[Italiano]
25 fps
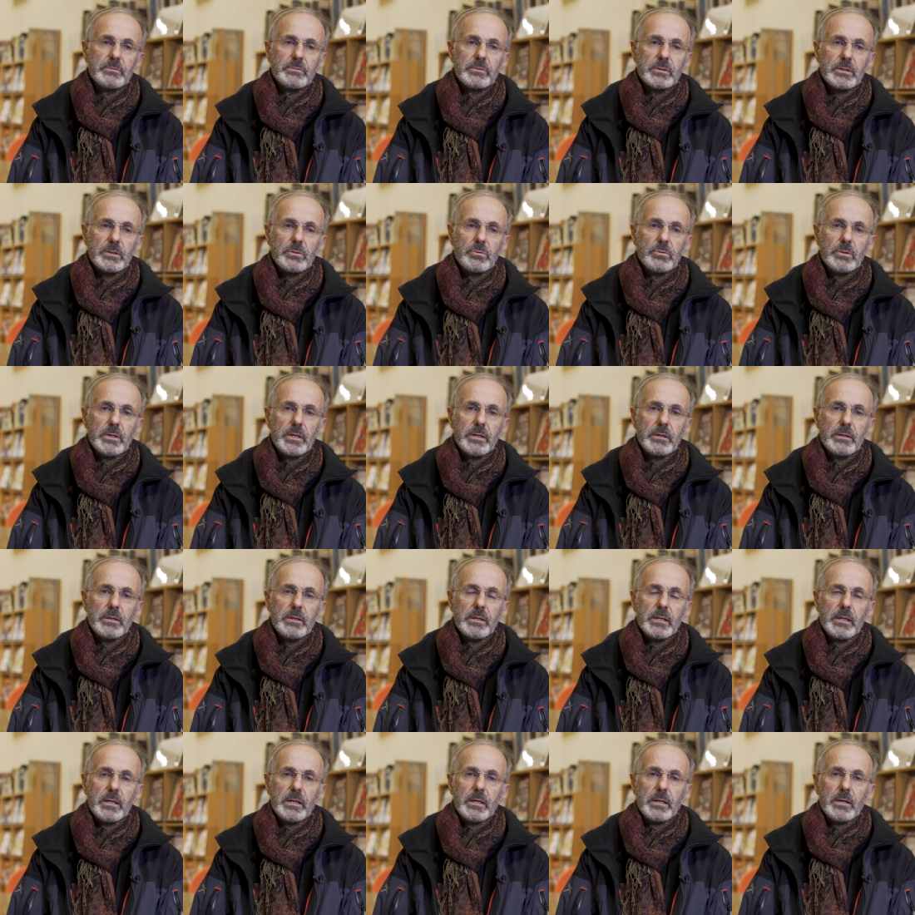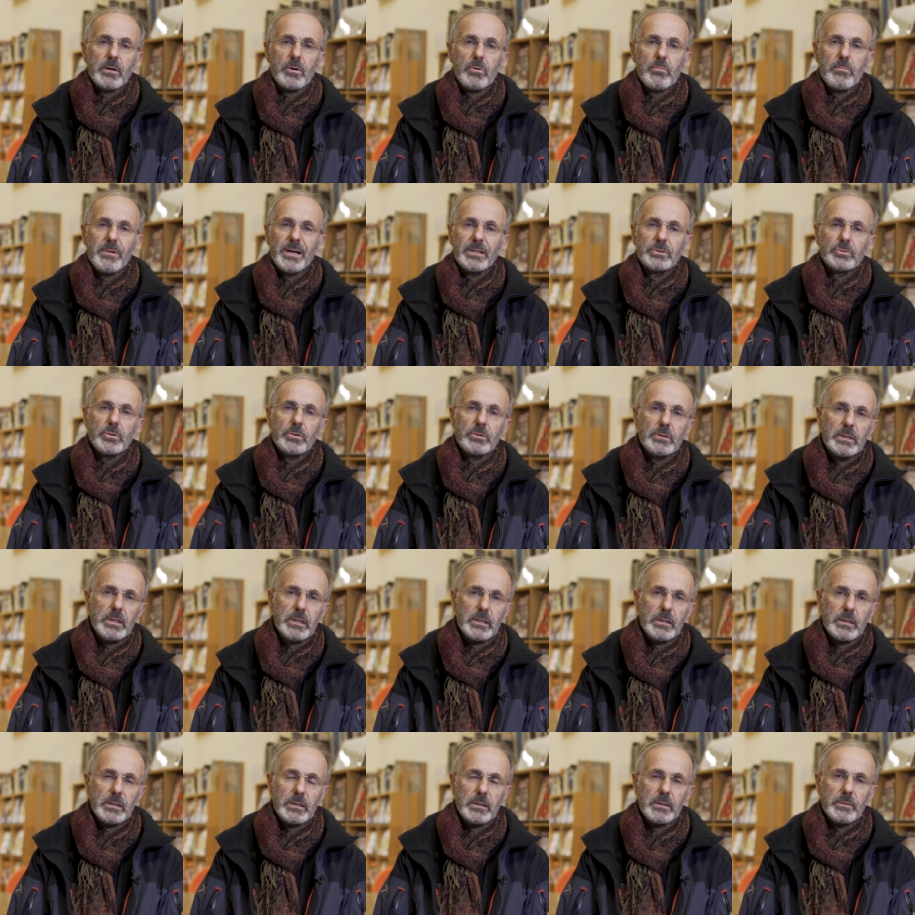fra cui Umberto D
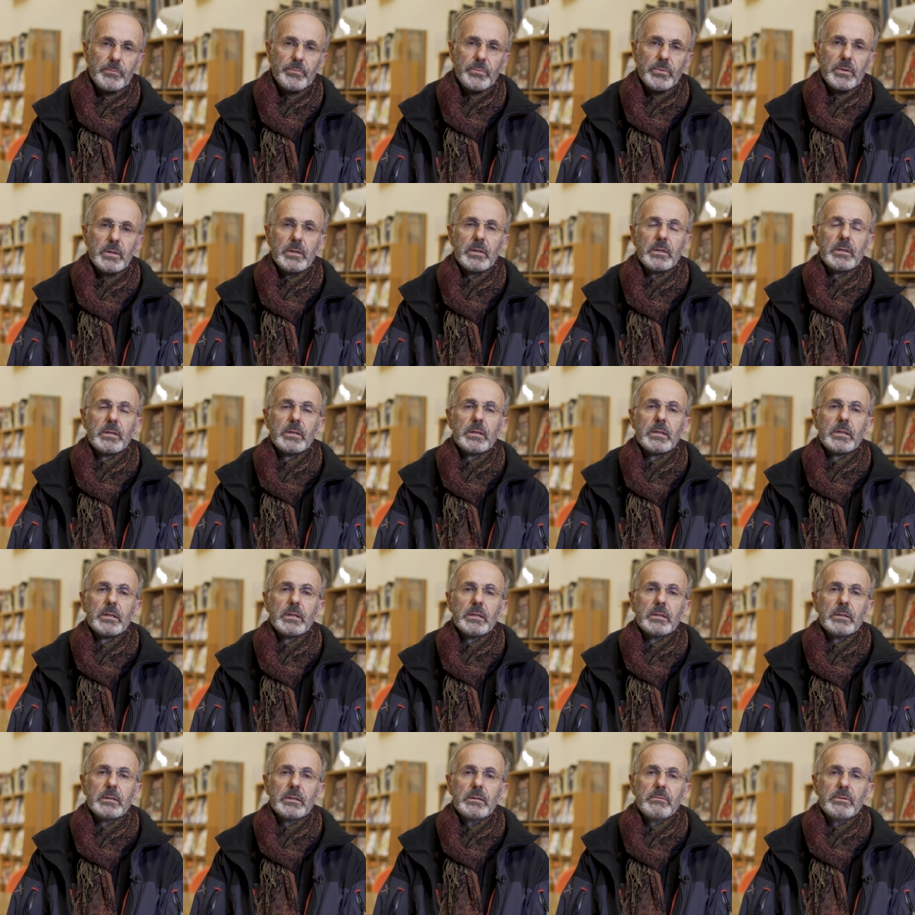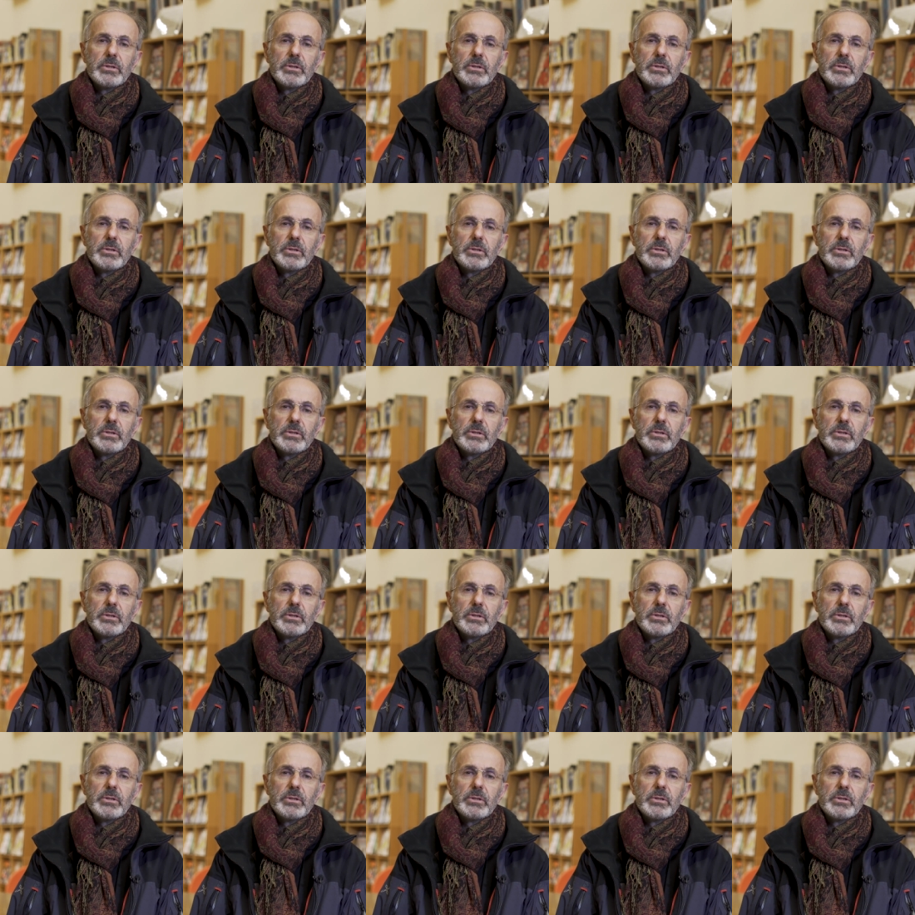di